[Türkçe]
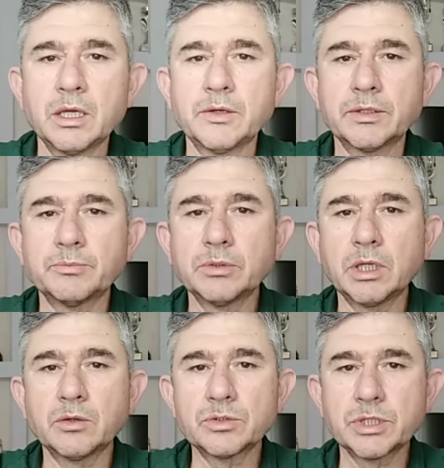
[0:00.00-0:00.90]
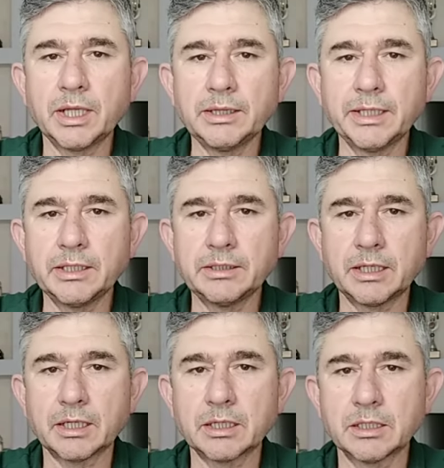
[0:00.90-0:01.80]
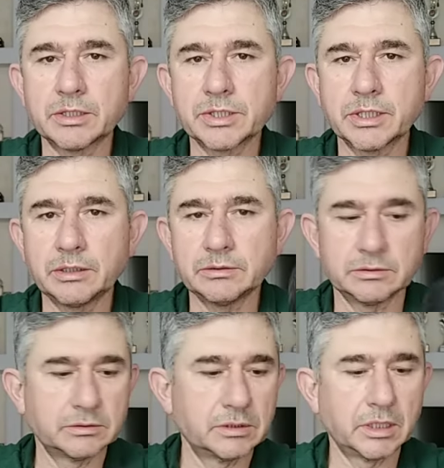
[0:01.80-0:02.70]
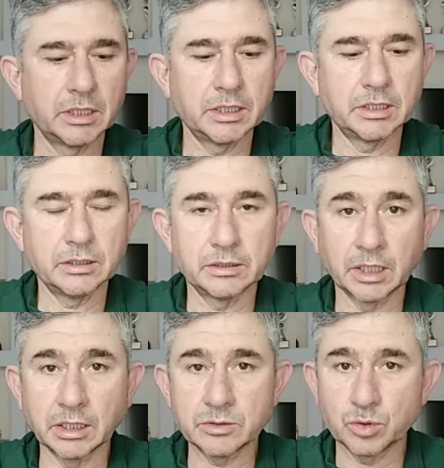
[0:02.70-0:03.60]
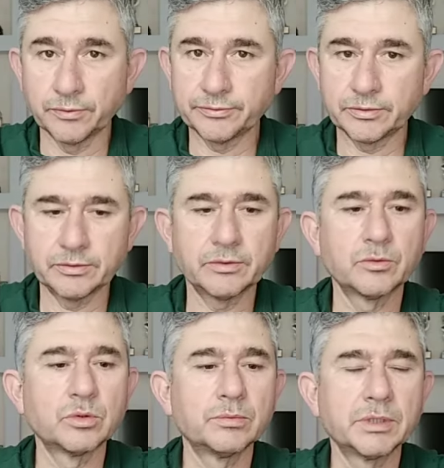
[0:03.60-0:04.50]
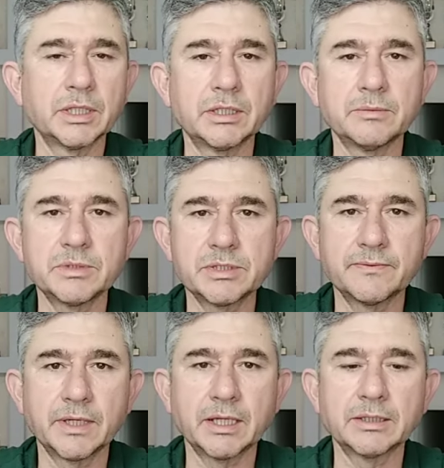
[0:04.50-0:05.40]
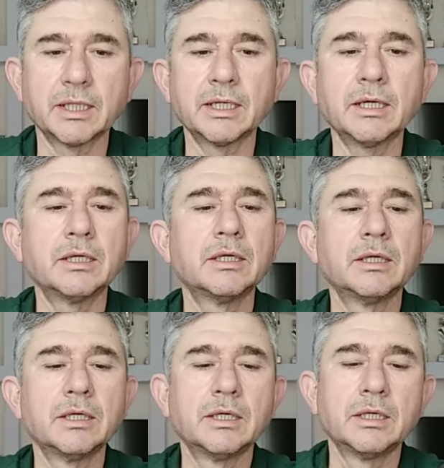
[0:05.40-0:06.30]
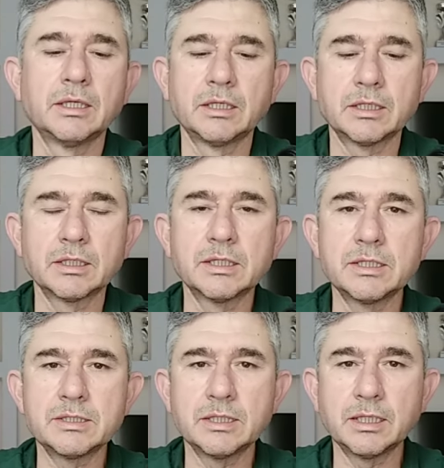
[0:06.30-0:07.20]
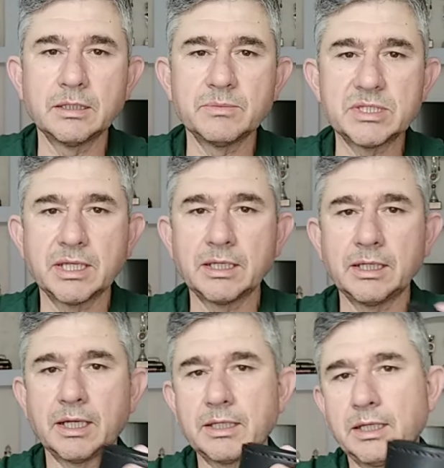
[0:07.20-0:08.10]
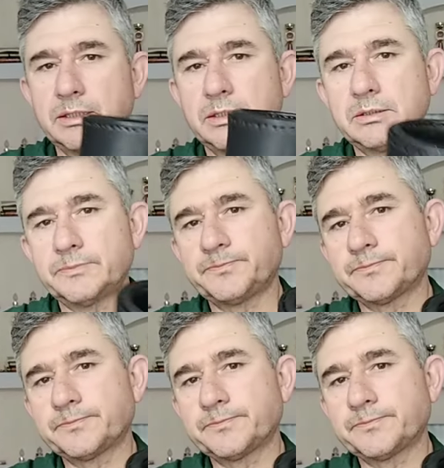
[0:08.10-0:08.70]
Evet bunlar orijinal deridir arkadaşlar. E, Dana Soft grubu dediğimiz veya Dana Grizi dediğimiz derilerdendir